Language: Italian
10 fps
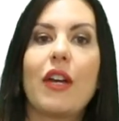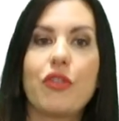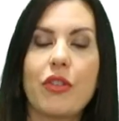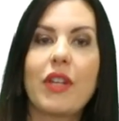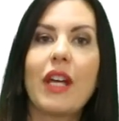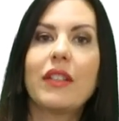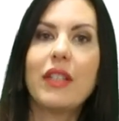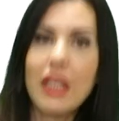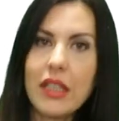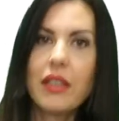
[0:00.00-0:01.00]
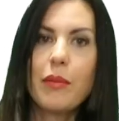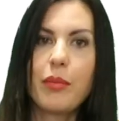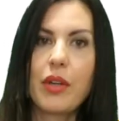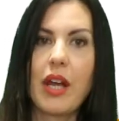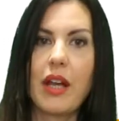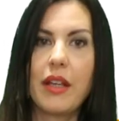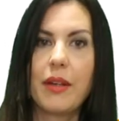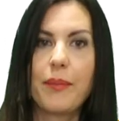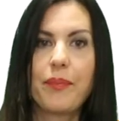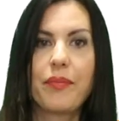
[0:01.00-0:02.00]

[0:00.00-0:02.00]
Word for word: aggiornati in tempo reale.